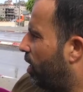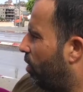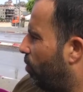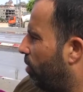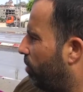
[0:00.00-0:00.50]

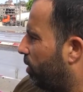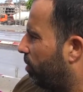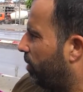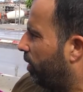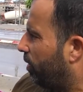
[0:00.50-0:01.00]
اول
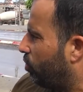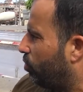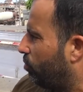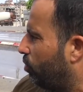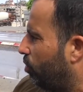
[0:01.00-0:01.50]
مطره ما حكتش
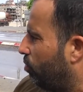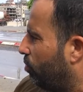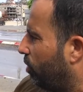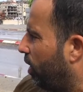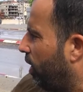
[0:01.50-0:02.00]
تمطر
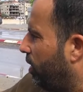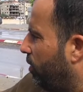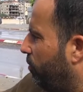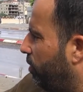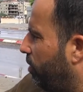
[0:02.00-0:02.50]
وطلع
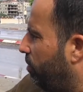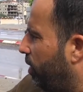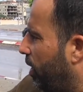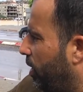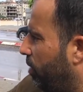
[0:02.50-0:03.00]
كيف
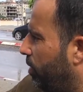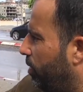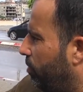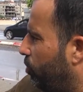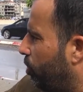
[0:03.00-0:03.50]
بنعاني
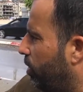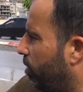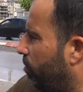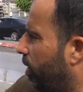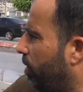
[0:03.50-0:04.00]
من
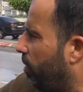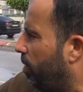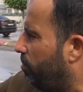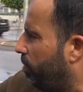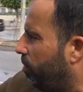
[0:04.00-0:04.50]
مشكله المي
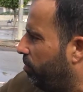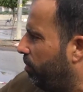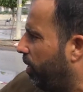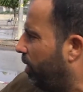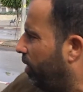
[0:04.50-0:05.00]
معبيه باب
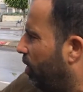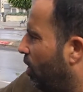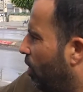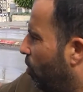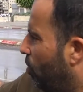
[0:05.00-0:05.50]
المحلات
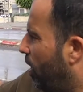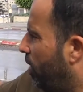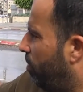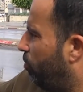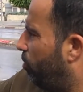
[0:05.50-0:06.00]
وهي
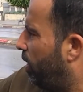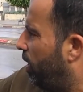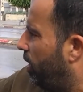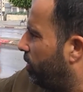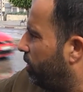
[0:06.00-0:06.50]
اللي بنوا لنا
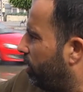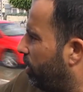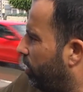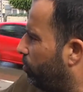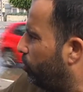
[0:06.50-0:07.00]
اياها
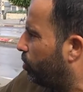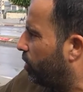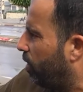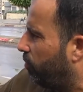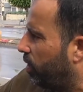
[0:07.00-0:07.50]
الجزيره اللي
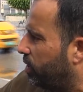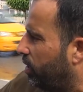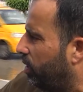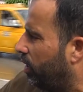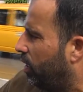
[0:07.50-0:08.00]
بالنص هاي
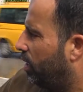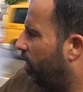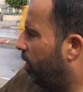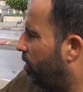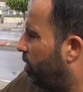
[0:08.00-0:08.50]
فاصله
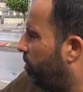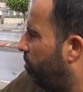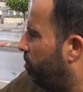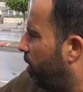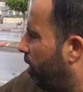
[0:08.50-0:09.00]
هي
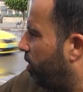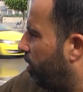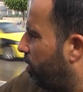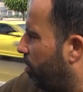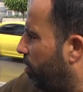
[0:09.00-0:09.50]
سبب
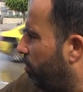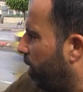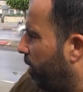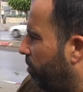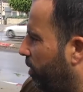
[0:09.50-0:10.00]
اكثر سبب
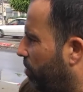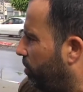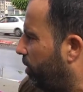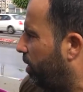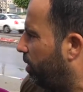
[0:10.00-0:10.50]
يعني
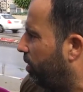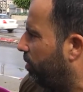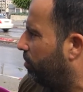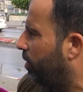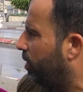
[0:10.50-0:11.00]
بتعبي لنا
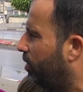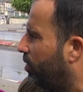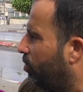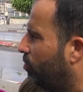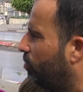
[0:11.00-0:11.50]
الميه
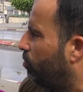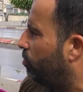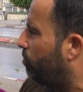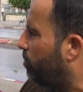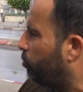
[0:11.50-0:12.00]

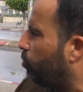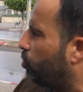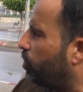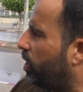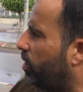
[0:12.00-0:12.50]
وما
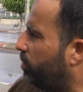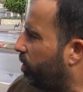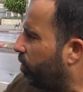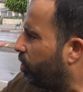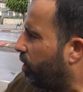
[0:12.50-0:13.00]
بتمرق صار
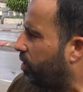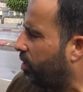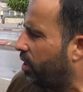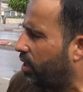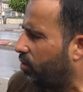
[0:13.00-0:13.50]
بترشك على
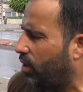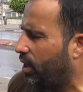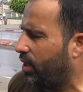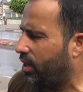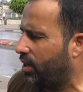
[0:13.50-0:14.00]
السيارات
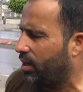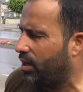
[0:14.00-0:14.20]
وعلينا